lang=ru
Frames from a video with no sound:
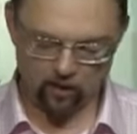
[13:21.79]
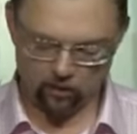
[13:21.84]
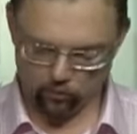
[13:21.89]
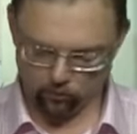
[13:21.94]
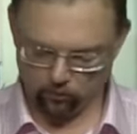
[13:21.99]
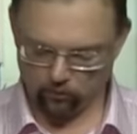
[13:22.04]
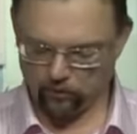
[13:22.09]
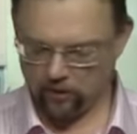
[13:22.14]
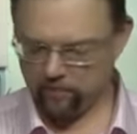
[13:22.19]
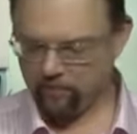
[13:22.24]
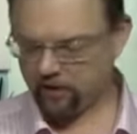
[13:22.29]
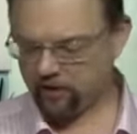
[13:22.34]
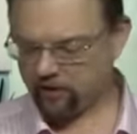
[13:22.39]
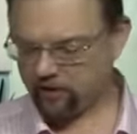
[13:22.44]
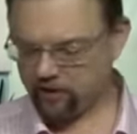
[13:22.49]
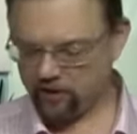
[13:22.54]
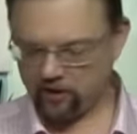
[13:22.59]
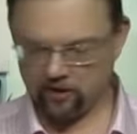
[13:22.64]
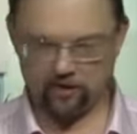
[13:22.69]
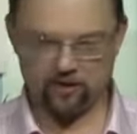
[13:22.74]
Ну,
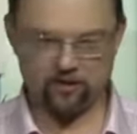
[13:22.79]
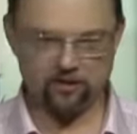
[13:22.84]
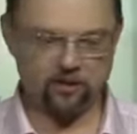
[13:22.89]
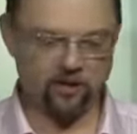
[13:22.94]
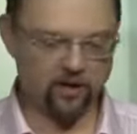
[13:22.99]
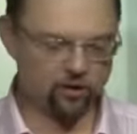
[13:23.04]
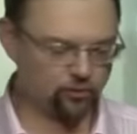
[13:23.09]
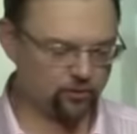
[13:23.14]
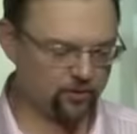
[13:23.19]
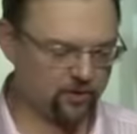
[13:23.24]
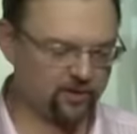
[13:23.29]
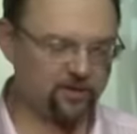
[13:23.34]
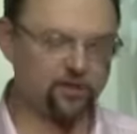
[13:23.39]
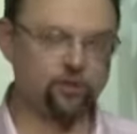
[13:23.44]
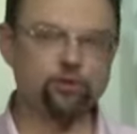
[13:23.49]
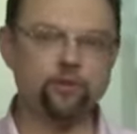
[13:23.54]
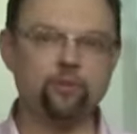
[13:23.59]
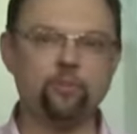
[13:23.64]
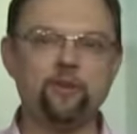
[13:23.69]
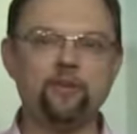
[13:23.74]
во-первых, я хочу сказать,
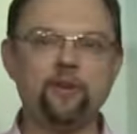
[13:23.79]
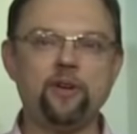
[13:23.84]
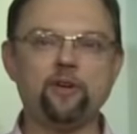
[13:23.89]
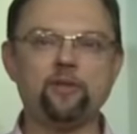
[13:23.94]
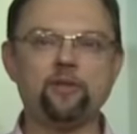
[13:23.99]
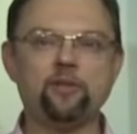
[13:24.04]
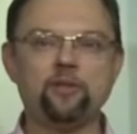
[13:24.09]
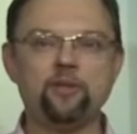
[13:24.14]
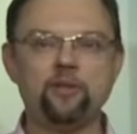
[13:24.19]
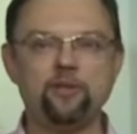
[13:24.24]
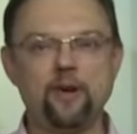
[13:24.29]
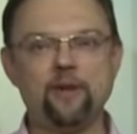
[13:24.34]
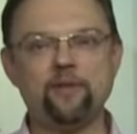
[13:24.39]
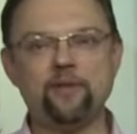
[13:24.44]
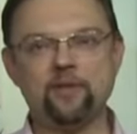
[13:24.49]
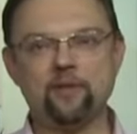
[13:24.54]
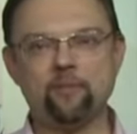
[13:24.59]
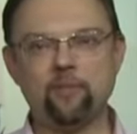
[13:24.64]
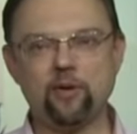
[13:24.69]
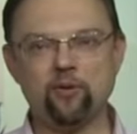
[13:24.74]
что бывают два
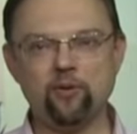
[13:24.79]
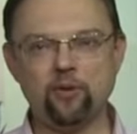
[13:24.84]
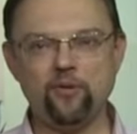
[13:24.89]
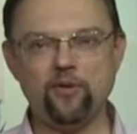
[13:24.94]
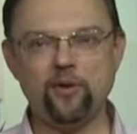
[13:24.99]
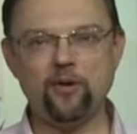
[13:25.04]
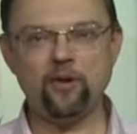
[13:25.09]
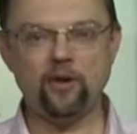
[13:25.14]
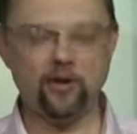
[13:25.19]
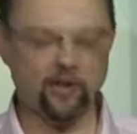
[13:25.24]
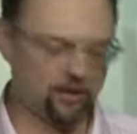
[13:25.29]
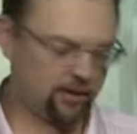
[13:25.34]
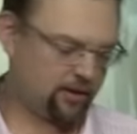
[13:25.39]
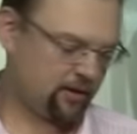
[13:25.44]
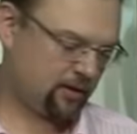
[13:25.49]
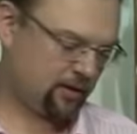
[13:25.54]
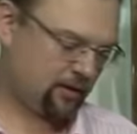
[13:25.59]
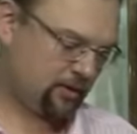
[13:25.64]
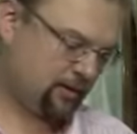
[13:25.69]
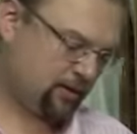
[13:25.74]
вида моркови.
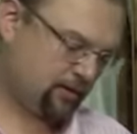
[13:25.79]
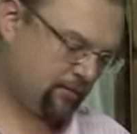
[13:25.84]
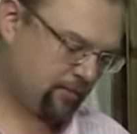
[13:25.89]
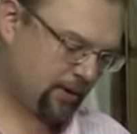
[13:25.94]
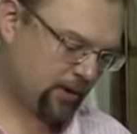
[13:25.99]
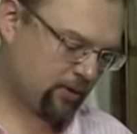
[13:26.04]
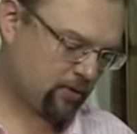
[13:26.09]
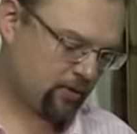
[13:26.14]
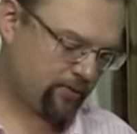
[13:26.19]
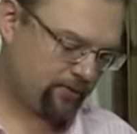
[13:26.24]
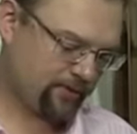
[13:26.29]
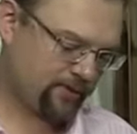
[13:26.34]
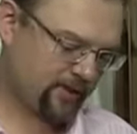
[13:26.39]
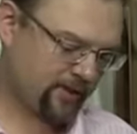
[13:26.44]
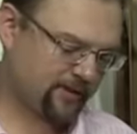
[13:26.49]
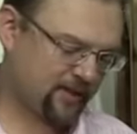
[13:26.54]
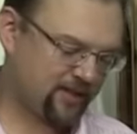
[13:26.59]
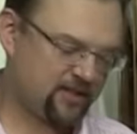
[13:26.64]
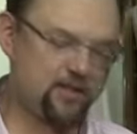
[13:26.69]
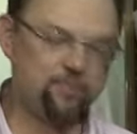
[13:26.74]
Это морковь
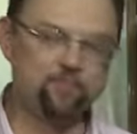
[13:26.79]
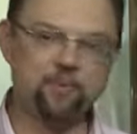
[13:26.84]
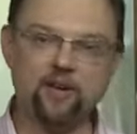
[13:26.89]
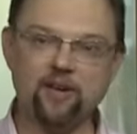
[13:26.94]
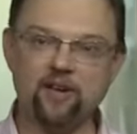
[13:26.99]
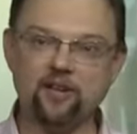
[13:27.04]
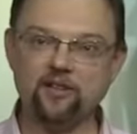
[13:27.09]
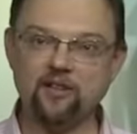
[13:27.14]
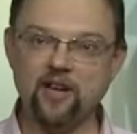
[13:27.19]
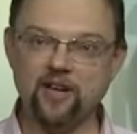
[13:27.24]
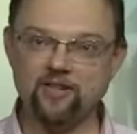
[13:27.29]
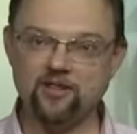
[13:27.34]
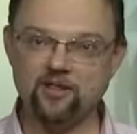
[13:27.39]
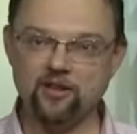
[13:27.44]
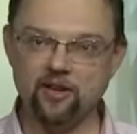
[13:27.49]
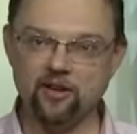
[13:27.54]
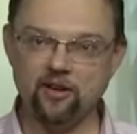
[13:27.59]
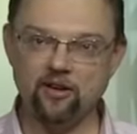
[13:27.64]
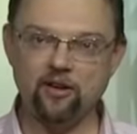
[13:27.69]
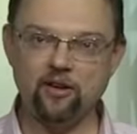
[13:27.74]
сорта типа
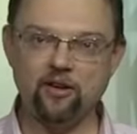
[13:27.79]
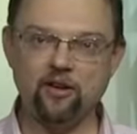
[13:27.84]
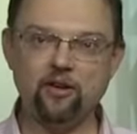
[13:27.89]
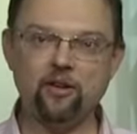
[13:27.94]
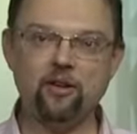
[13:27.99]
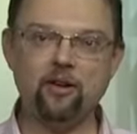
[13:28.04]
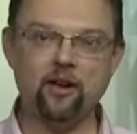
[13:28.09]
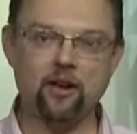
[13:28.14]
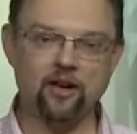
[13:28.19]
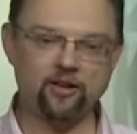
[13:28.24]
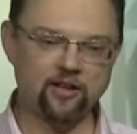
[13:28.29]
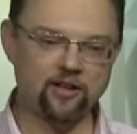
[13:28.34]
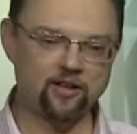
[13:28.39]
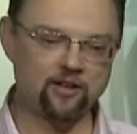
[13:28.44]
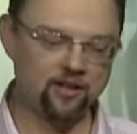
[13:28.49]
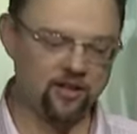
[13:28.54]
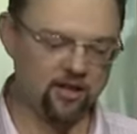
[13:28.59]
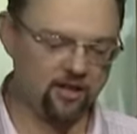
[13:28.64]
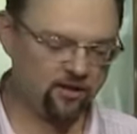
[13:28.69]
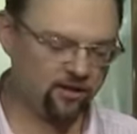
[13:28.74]
нанская, она
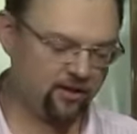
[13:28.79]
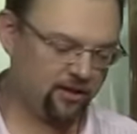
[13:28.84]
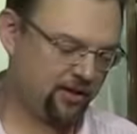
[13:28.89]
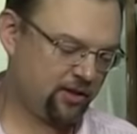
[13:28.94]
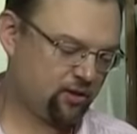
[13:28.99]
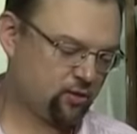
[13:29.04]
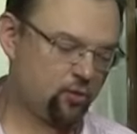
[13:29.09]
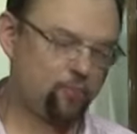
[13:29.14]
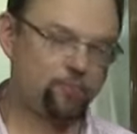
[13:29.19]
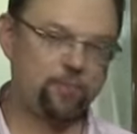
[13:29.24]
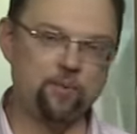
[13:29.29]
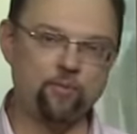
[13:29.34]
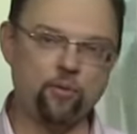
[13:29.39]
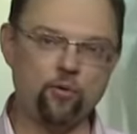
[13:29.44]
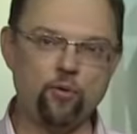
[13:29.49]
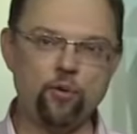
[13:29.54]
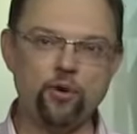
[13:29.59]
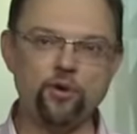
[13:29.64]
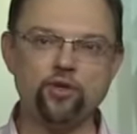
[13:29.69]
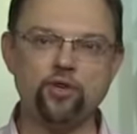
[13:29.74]
длинная, с тупым
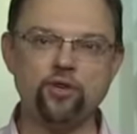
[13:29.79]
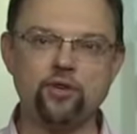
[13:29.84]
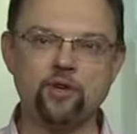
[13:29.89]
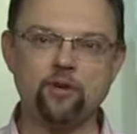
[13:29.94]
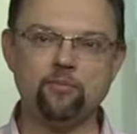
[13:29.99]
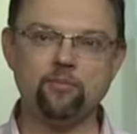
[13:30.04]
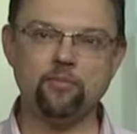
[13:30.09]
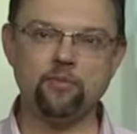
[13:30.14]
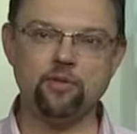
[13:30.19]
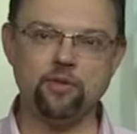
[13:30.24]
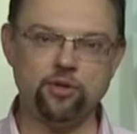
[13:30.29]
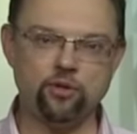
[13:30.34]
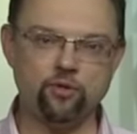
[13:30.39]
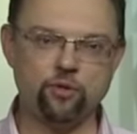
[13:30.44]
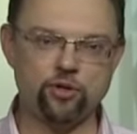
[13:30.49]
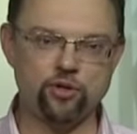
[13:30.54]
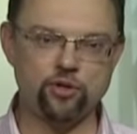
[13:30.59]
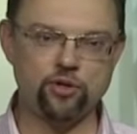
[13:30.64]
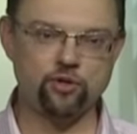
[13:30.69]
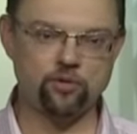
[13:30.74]
кончиком, не
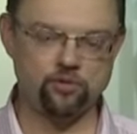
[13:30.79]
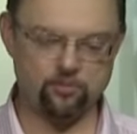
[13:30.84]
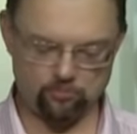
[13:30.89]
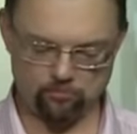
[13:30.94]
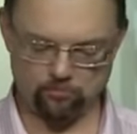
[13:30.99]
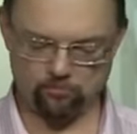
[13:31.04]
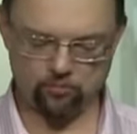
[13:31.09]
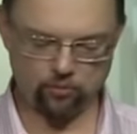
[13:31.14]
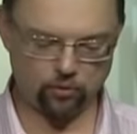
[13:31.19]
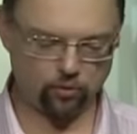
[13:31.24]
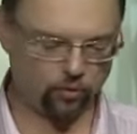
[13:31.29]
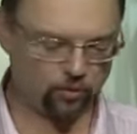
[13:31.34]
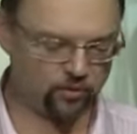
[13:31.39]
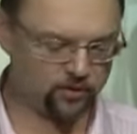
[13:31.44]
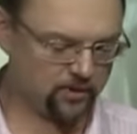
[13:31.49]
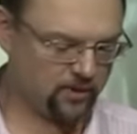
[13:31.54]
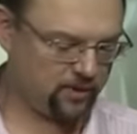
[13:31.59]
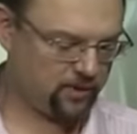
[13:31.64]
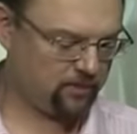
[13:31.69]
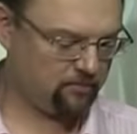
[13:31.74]
очень
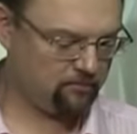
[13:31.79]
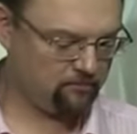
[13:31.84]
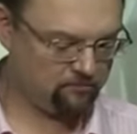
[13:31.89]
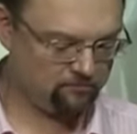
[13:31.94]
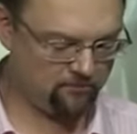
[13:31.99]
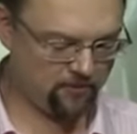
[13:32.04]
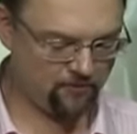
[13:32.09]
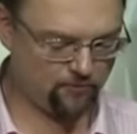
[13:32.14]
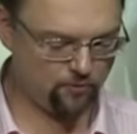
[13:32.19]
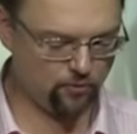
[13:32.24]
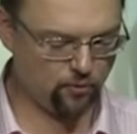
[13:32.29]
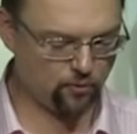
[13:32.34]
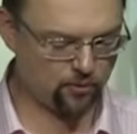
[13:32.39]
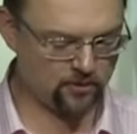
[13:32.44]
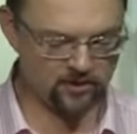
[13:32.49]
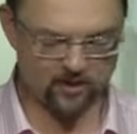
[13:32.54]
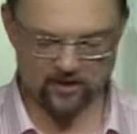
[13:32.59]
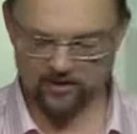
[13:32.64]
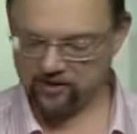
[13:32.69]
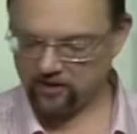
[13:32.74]
толстая,
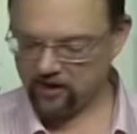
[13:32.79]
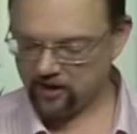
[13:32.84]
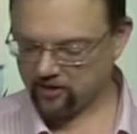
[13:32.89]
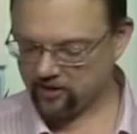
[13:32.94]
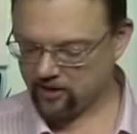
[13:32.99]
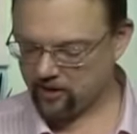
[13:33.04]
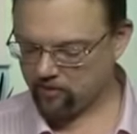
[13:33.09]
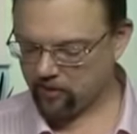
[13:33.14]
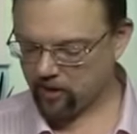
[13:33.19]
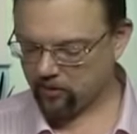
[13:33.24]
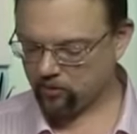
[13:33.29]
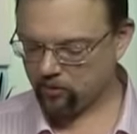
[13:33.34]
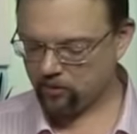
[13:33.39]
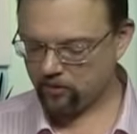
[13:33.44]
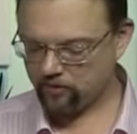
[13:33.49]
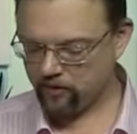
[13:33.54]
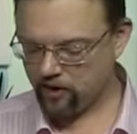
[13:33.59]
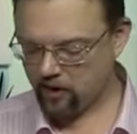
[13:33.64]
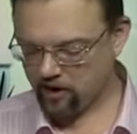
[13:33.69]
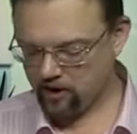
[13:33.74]
вкусная сладкая
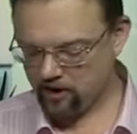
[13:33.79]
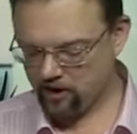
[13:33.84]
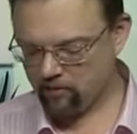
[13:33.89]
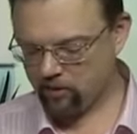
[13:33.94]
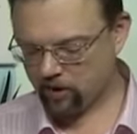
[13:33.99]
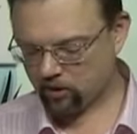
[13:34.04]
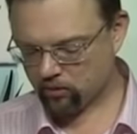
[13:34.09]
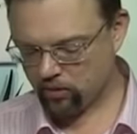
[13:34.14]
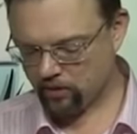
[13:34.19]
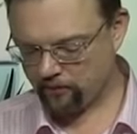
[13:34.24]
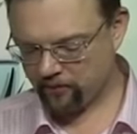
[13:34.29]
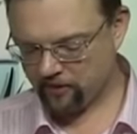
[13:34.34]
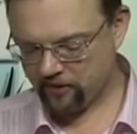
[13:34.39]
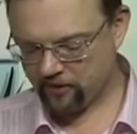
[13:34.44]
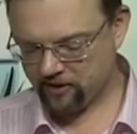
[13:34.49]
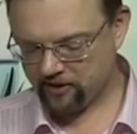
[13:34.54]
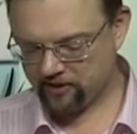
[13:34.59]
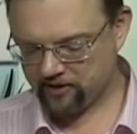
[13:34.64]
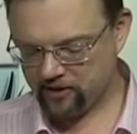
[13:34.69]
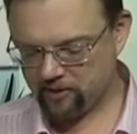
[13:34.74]
морковь. И морковь
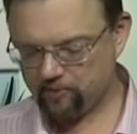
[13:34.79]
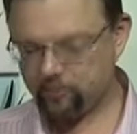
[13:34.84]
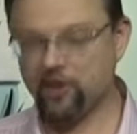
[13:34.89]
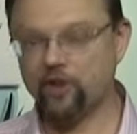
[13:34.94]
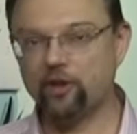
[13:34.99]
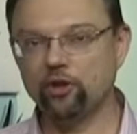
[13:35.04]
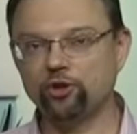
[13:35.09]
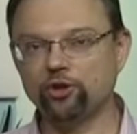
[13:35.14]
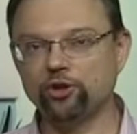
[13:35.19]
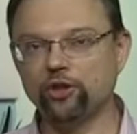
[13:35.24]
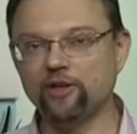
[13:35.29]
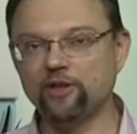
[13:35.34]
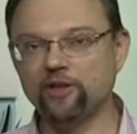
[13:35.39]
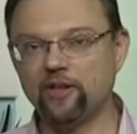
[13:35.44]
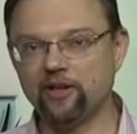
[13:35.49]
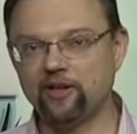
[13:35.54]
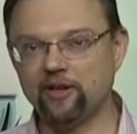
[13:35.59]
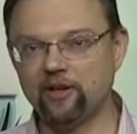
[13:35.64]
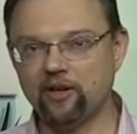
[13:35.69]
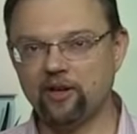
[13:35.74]
типа
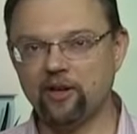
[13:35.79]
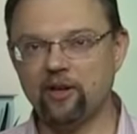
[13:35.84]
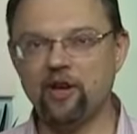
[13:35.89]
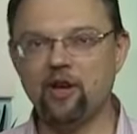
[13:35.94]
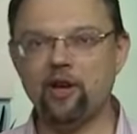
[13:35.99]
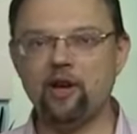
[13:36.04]
шантане.